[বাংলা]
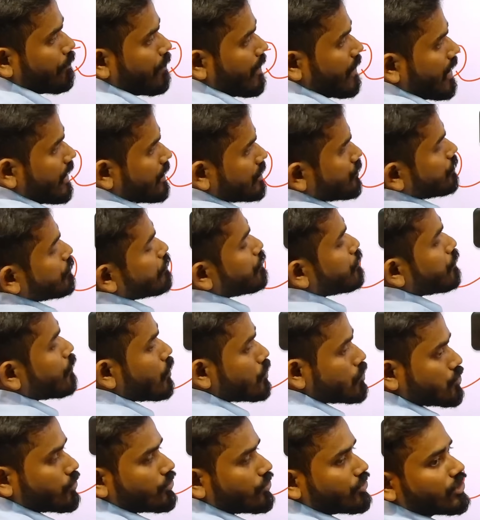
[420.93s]
পাঁচ
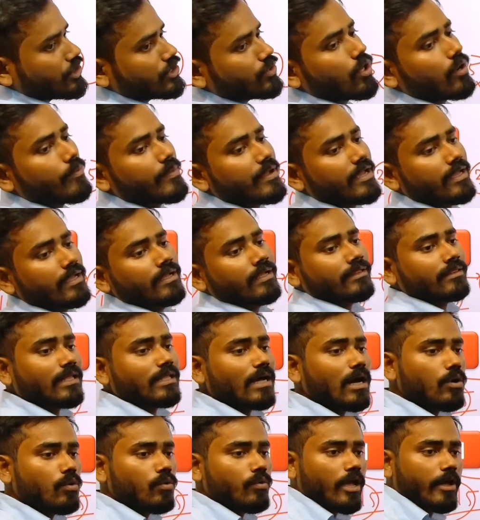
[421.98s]
পঁয়ষট্টি হবে
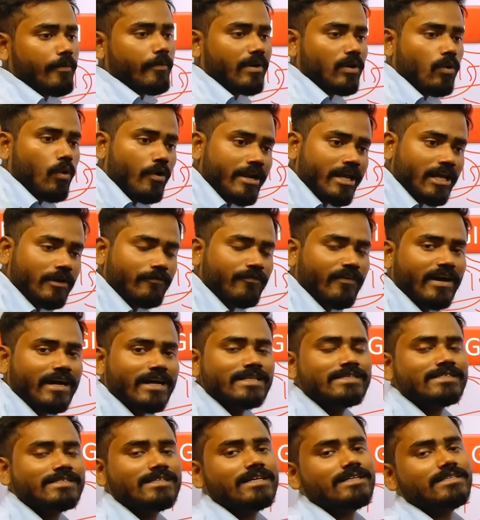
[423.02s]
তাও এবার অনেক
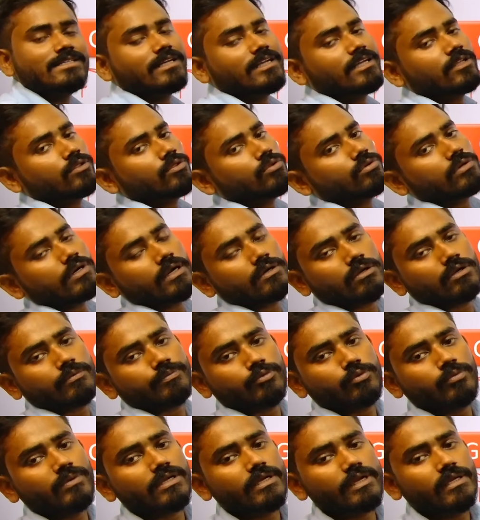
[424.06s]
ভ্যাকান্সি আছে কিন্তু কাট অফ
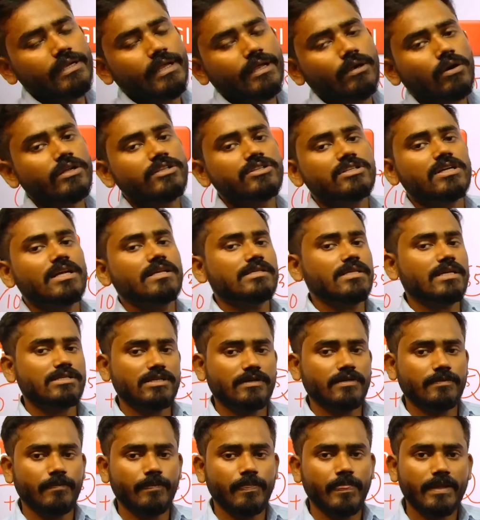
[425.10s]
তোমার ক্লিয়ার হওয়ার চান্স আছে
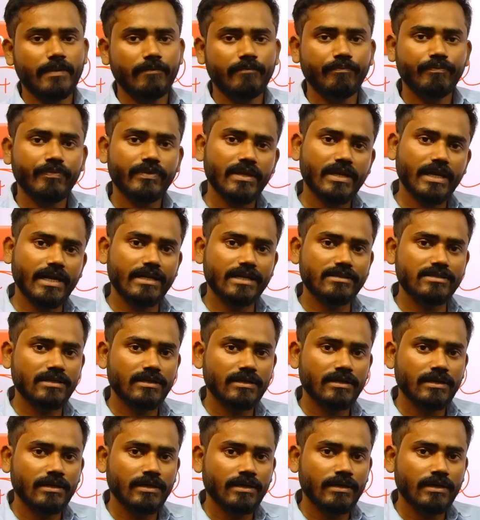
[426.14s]
ঠিক আছে
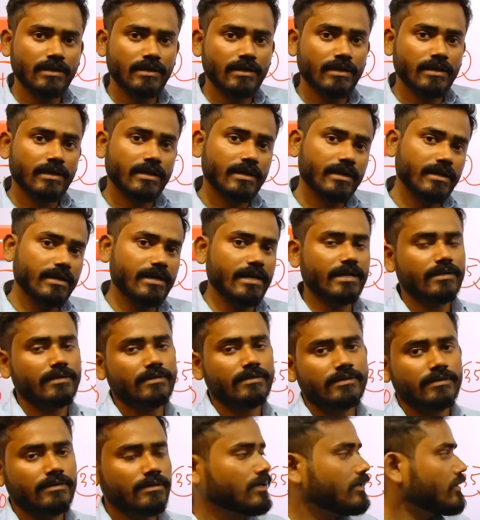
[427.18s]
ক্লিয়ার
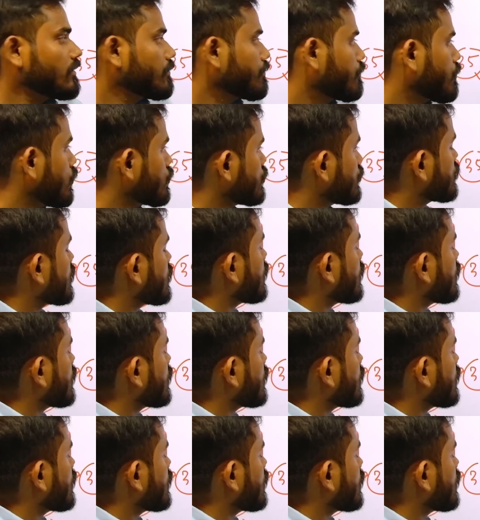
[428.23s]
পঁচিশে